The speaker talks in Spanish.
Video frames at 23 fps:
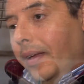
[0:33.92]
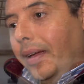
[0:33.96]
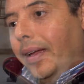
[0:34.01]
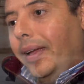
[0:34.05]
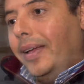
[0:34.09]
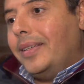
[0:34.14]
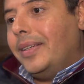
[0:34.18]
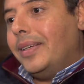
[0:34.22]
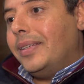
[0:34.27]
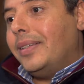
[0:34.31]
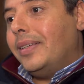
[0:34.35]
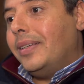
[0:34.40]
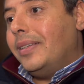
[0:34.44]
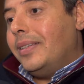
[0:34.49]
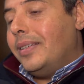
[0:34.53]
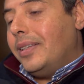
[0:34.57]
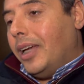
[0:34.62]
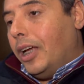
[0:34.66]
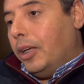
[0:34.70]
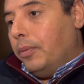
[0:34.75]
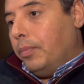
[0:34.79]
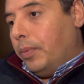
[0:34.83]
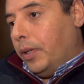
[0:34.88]
es
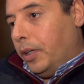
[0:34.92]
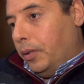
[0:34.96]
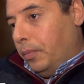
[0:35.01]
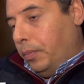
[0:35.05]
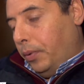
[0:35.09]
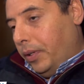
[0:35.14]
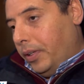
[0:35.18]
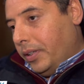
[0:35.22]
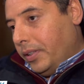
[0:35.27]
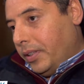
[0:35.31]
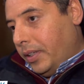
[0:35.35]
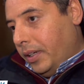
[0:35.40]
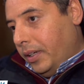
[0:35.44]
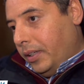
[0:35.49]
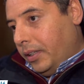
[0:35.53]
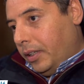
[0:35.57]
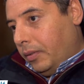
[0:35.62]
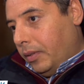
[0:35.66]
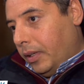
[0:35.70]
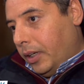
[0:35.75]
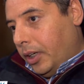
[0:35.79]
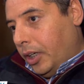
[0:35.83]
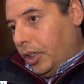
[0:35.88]
esencial para poder seguir
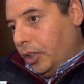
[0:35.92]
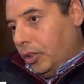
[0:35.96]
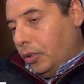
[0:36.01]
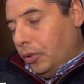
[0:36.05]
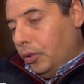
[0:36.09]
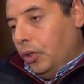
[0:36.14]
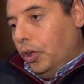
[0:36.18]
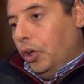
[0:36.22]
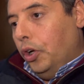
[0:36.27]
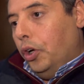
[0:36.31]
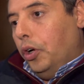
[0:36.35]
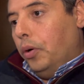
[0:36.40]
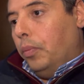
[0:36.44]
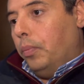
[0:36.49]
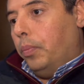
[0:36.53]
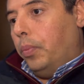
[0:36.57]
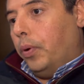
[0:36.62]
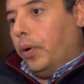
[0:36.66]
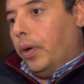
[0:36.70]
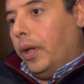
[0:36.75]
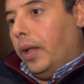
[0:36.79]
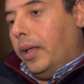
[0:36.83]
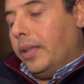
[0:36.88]
trabajando
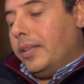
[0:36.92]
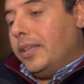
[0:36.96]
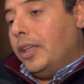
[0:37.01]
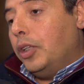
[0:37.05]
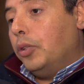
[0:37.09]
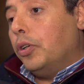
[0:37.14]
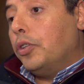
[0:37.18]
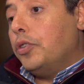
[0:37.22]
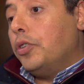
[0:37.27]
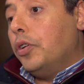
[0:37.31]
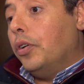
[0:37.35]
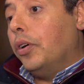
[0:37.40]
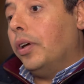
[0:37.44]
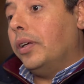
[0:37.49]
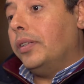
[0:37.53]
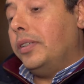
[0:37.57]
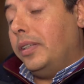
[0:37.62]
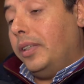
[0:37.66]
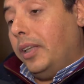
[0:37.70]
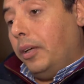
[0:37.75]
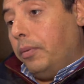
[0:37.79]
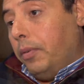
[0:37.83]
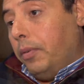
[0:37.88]
por la situación que se está